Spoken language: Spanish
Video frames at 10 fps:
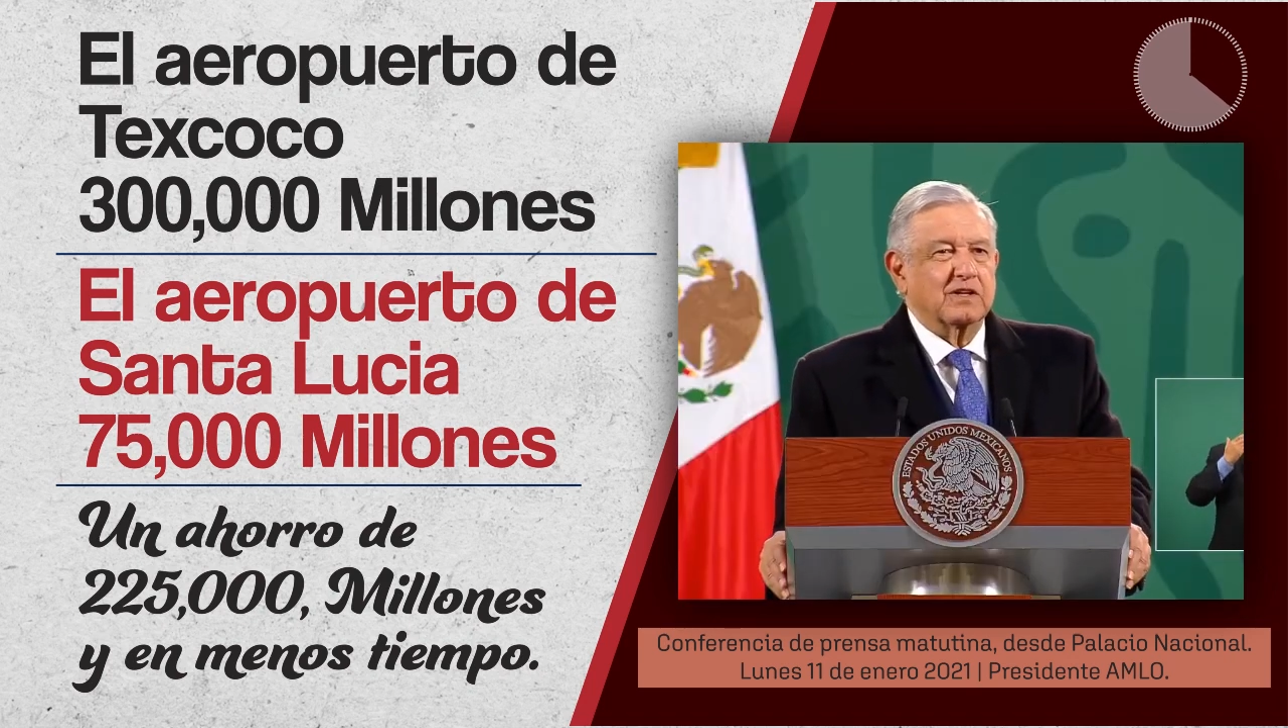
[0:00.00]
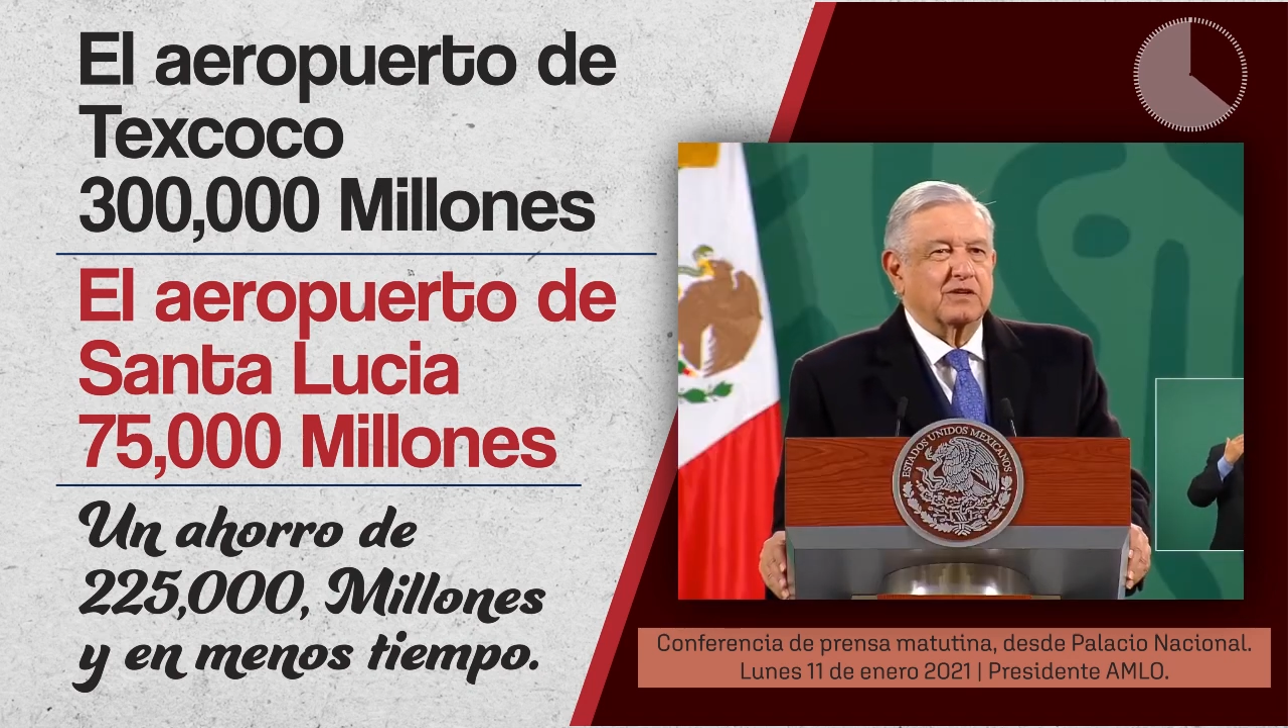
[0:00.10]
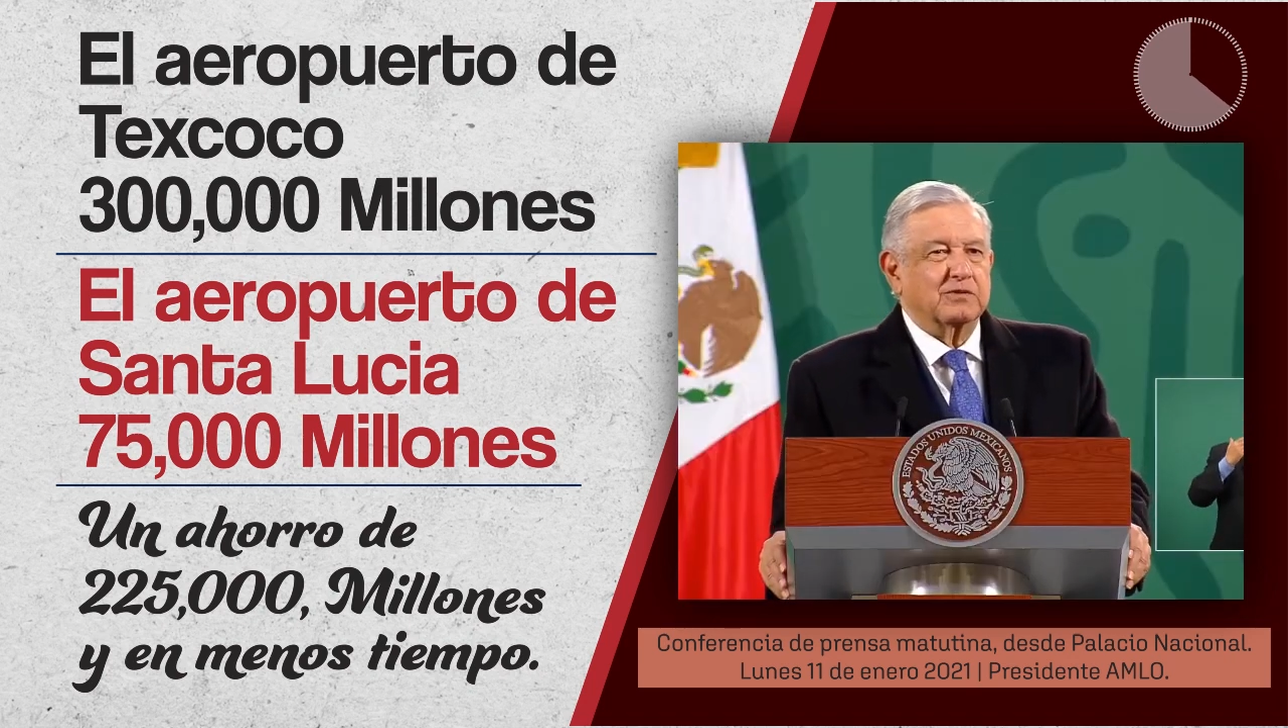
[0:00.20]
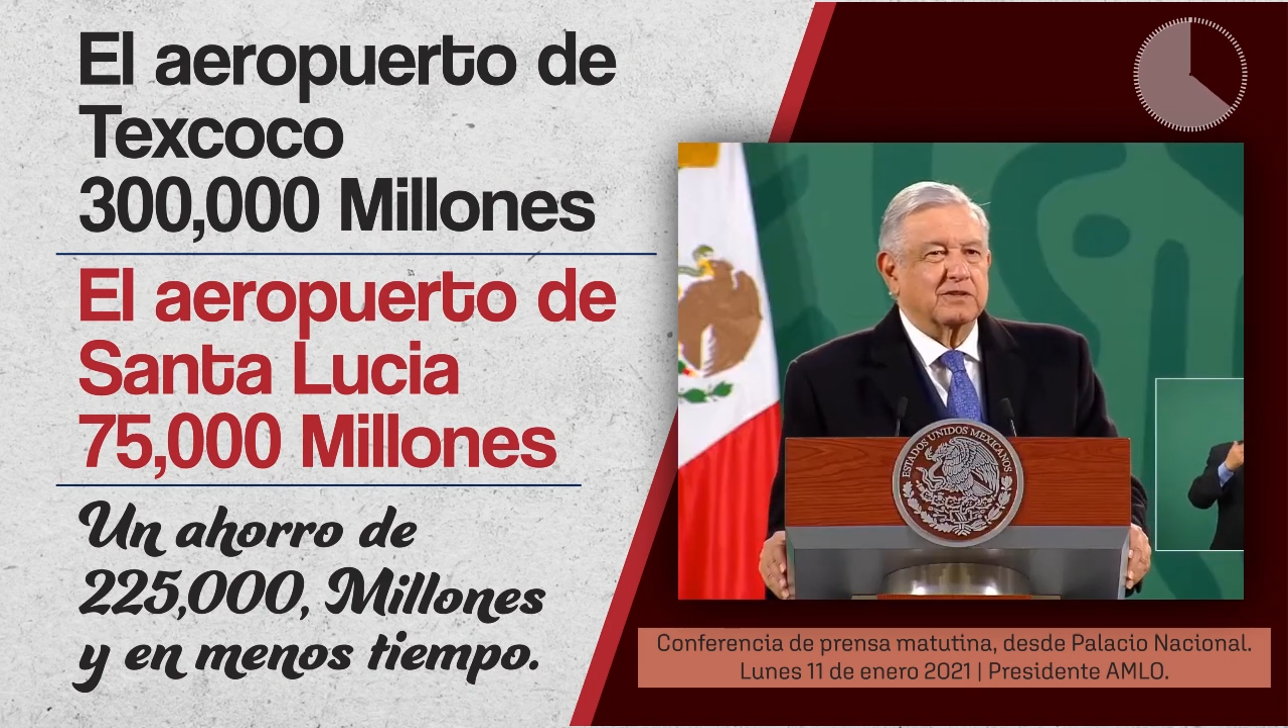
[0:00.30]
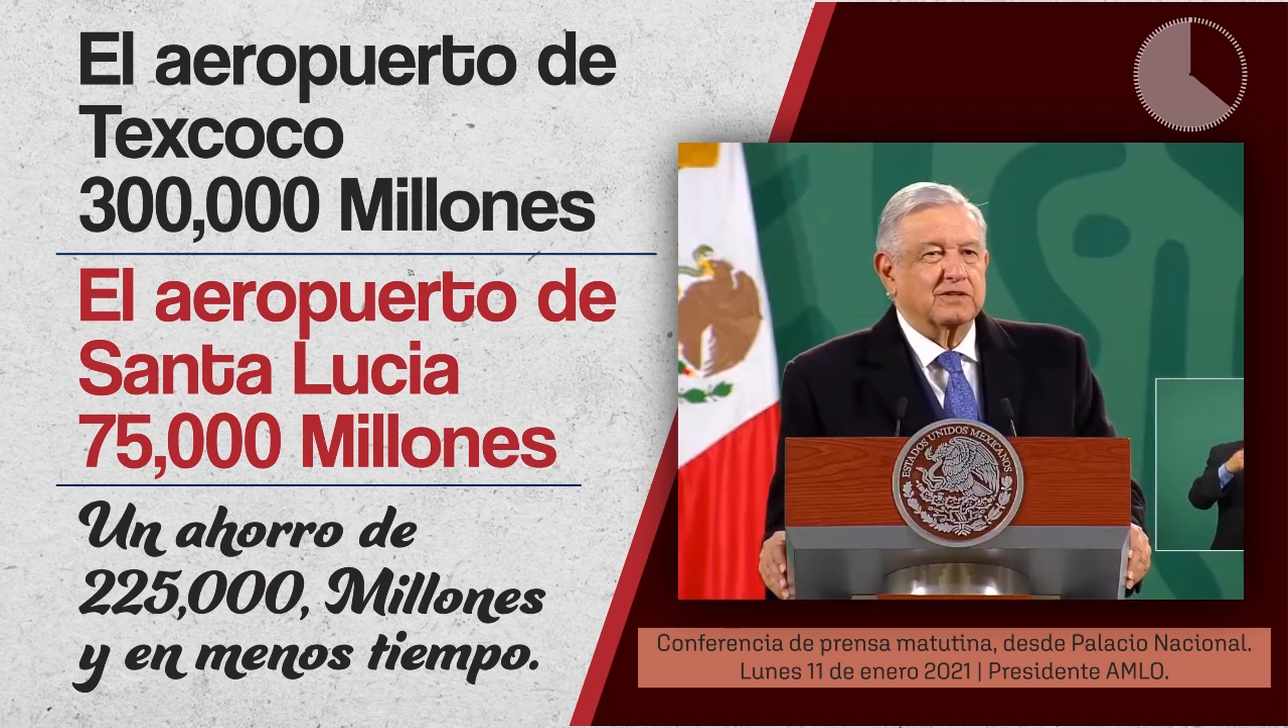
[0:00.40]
en el lago de